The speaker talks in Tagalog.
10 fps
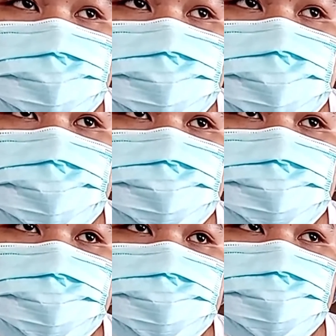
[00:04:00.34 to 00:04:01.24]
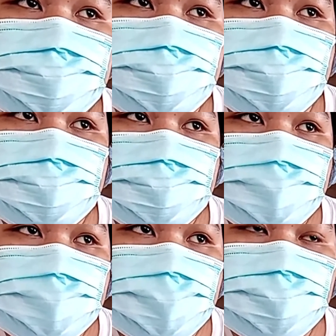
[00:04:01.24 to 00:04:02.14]
yung seizures,
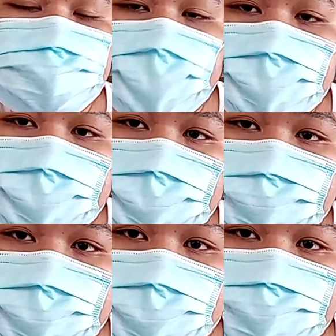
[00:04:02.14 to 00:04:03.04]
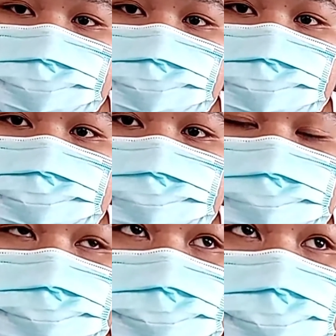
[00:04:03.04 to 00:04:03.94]
yung yung panic attacks
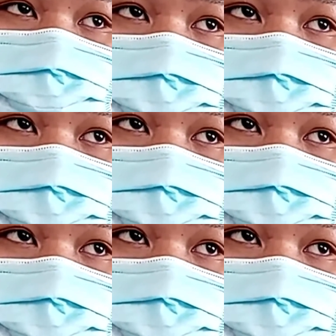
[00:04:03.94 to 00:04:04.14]
na